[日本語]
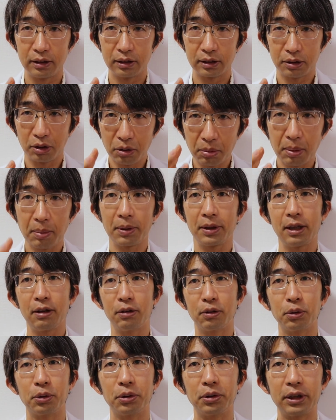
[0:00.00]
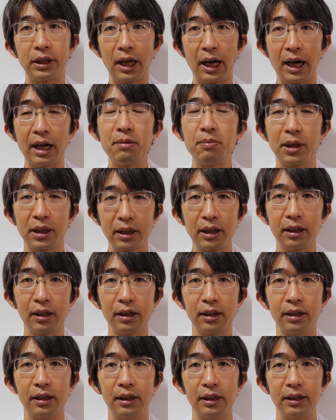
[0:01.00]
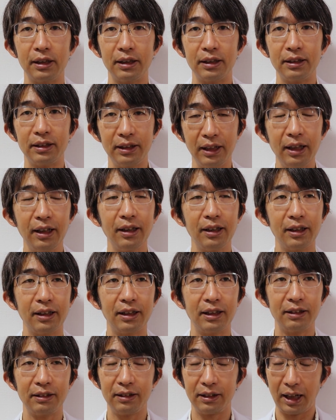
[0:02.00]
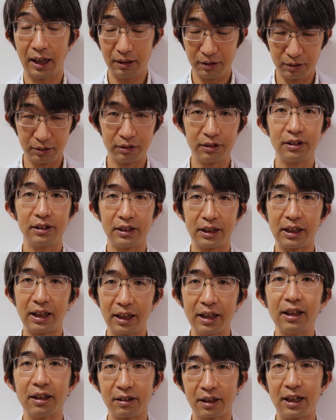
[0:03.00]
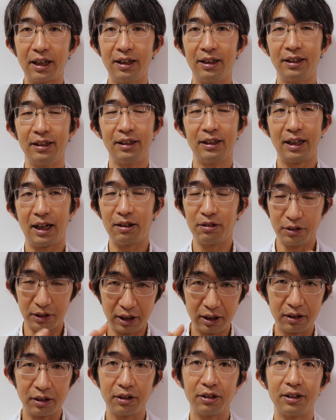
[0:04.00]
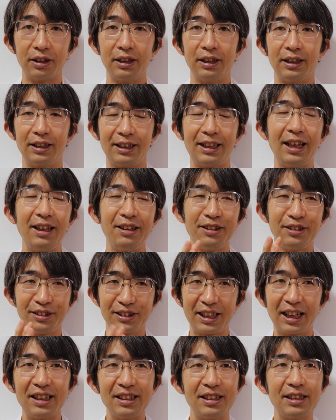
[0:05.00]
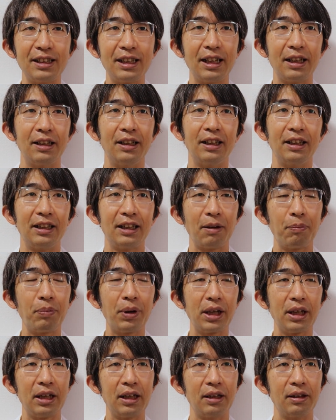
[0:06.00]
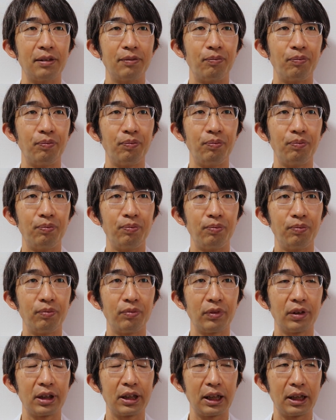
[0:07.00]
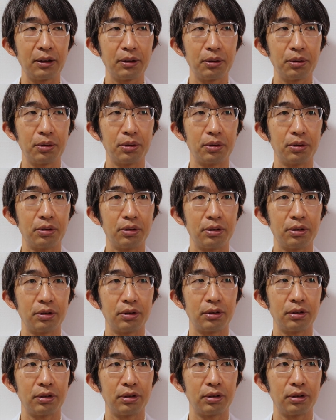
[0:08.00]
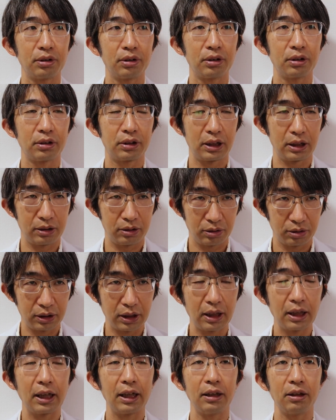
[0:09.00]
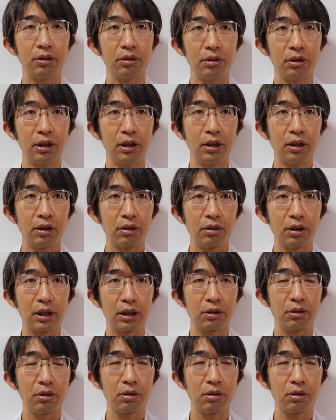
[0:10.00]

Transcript: そのまま出ることってありませんね。あるじゃないですか。あるんですよ。っていう感じで、やっぱり、うん、ちゃんと摂取してないと、それが